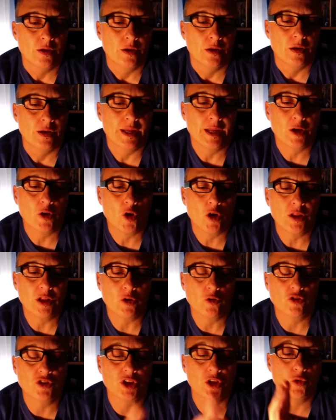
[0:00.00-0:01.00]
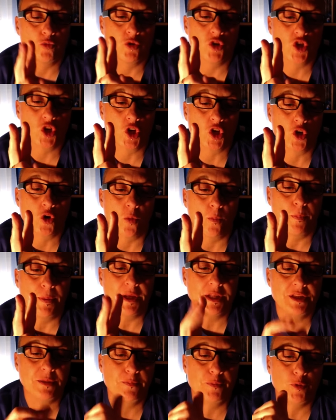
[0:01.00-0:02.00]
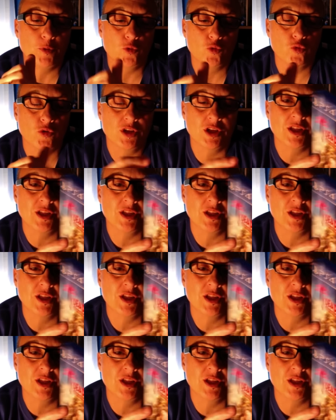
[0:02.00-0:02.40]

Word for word: la raccolta contiene due giochi completi più tutti i